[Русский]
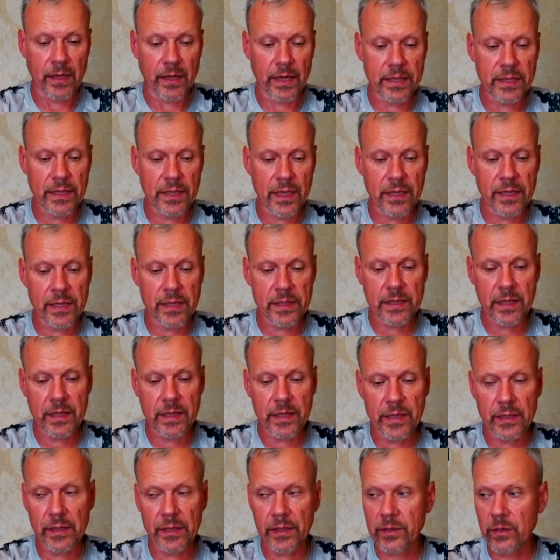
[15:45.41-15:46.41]
Хотя, если
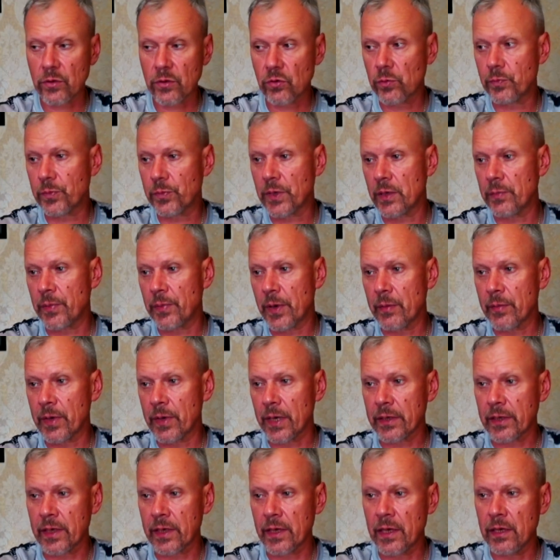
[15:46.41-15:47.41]
делать крупные
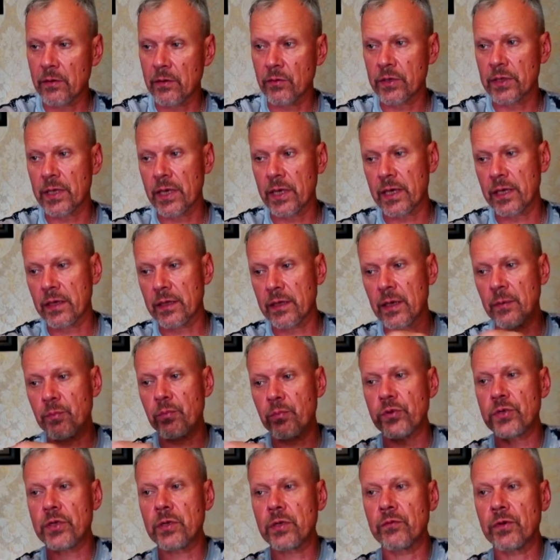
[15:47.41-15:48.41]
приманки, или вот такие,
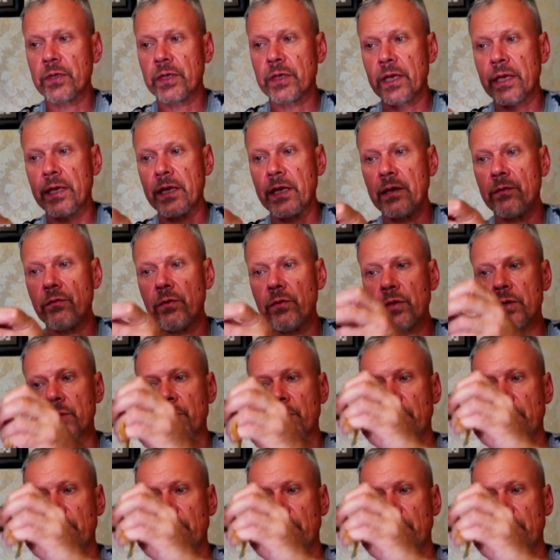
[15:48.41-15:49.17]
допустим, вот такие вот с